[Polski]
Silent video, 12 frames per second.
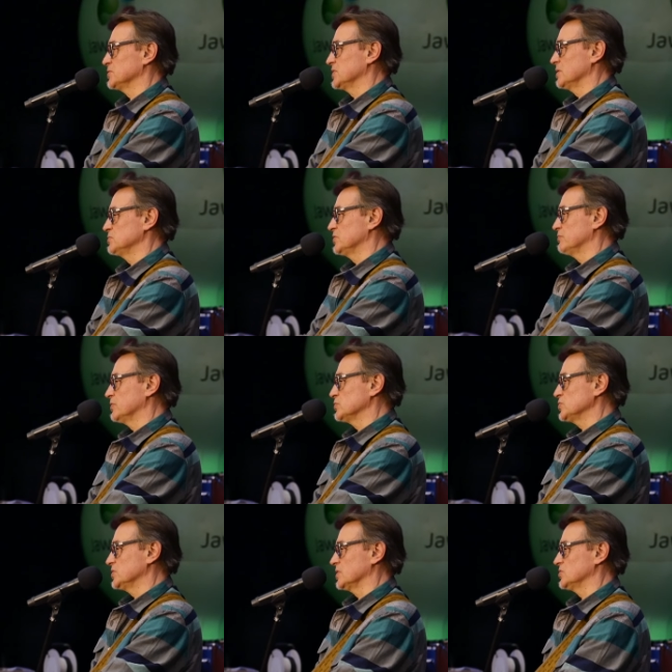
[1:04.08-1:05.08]
Postaram się
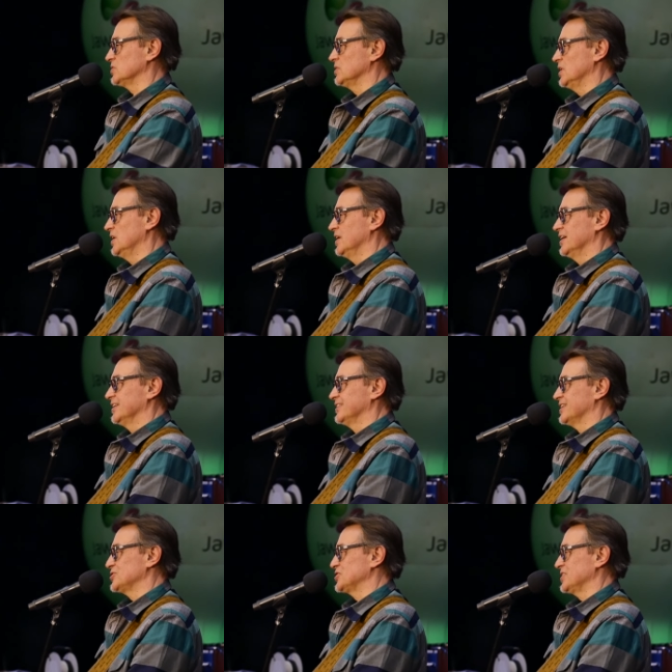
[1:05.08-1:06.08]
wykorzystać
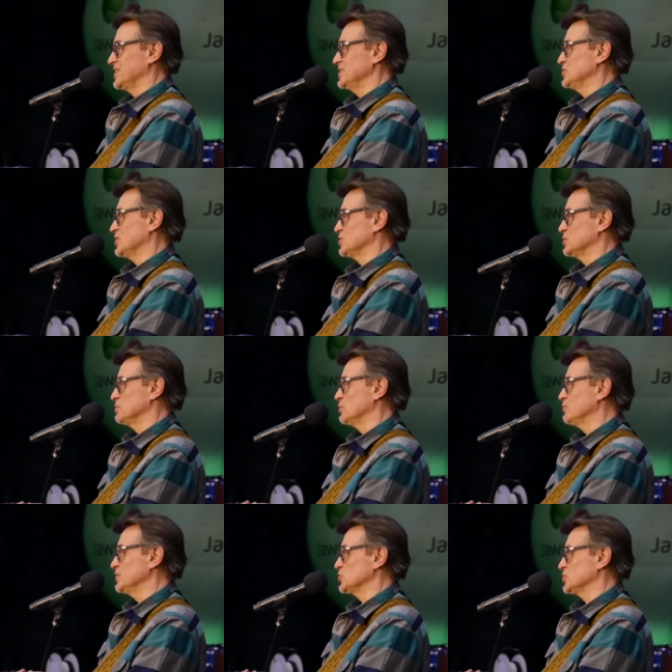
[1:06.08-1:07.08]
nasze zajęcia, żeby
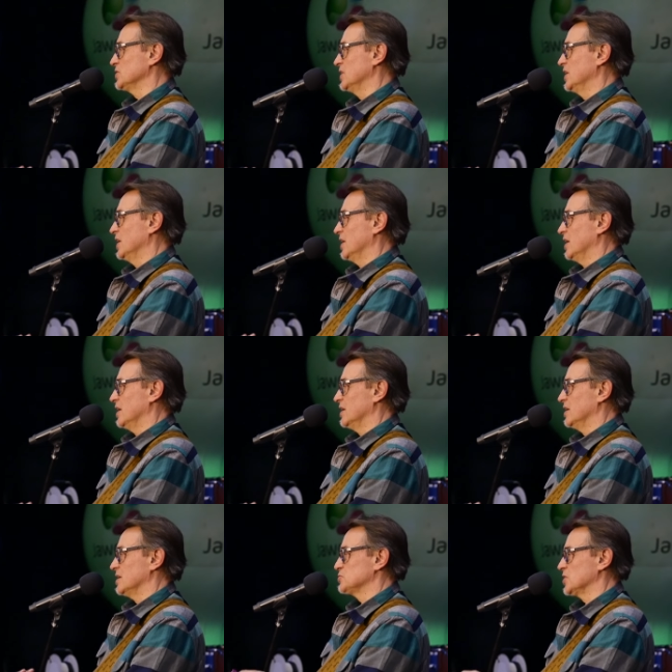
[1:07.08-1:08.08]
również
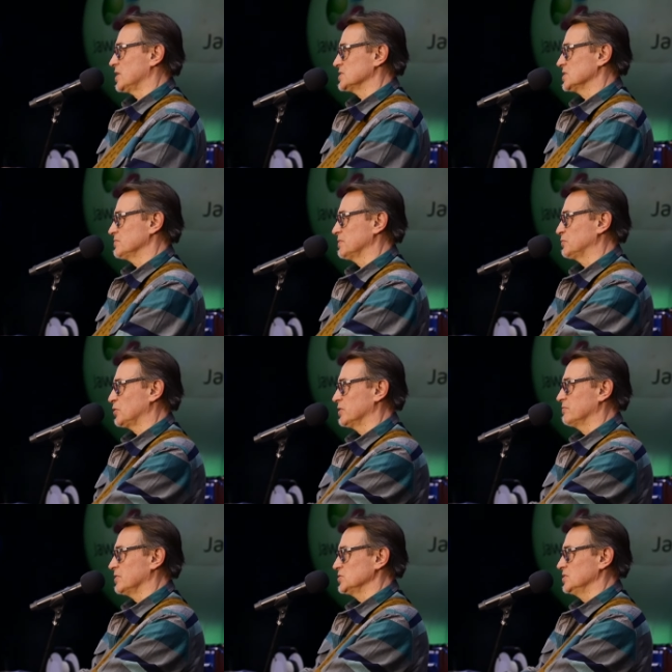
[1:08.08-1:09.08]
e, przekazać Wam
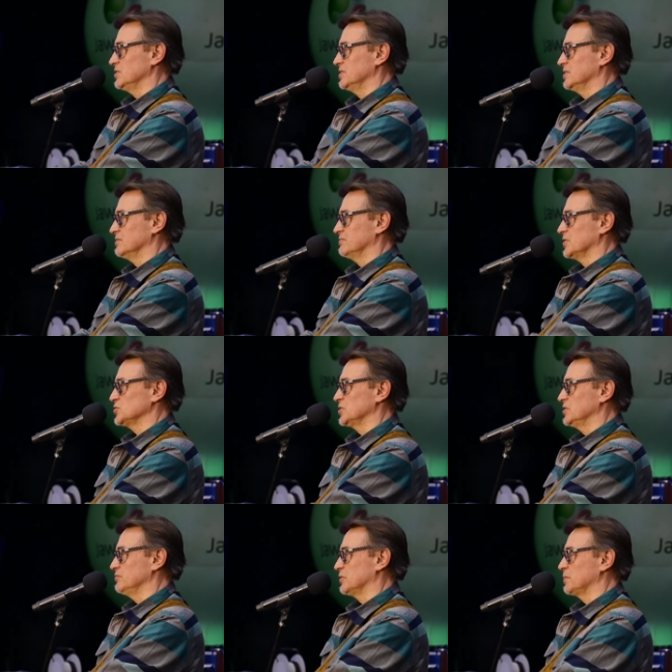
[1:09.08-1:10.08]
trochę ważnej,
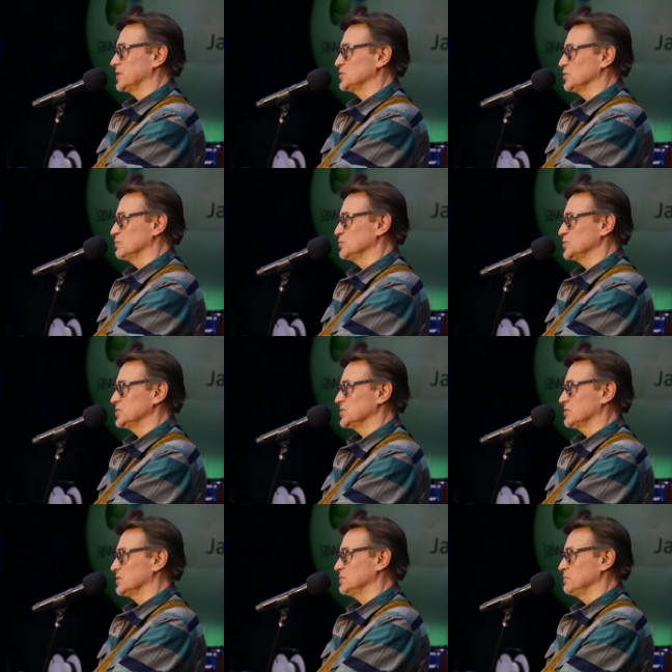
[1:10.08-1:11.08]
ważnych informacji o
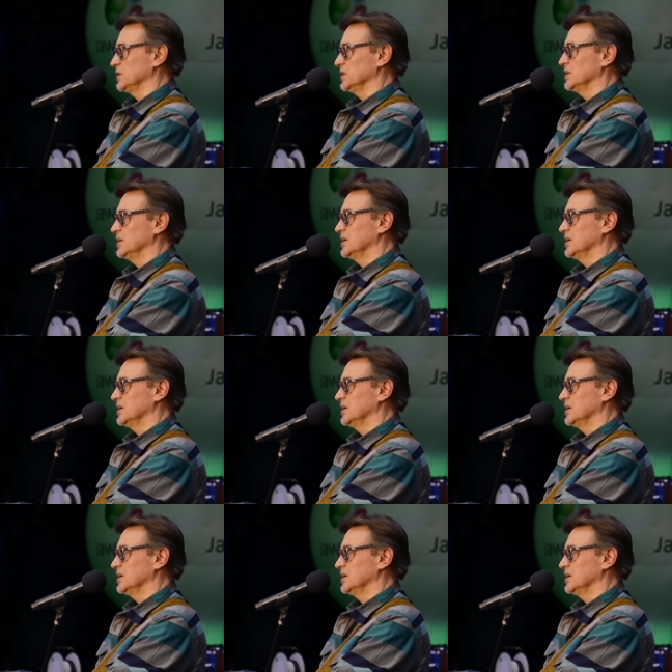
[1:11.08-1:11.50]
muzyce, o rytmie.